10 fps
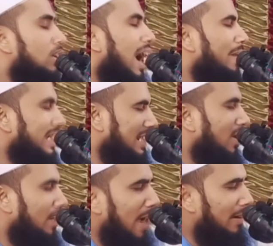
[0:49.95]
আওয়াজ
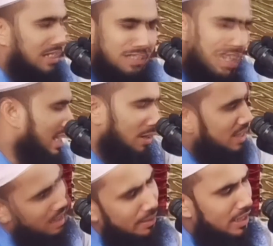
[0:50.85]
দেওয়ালে আওয়াজ চাষার আওয়াজ
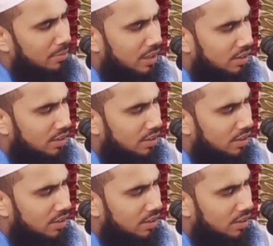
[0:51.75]
থামে তোমাকে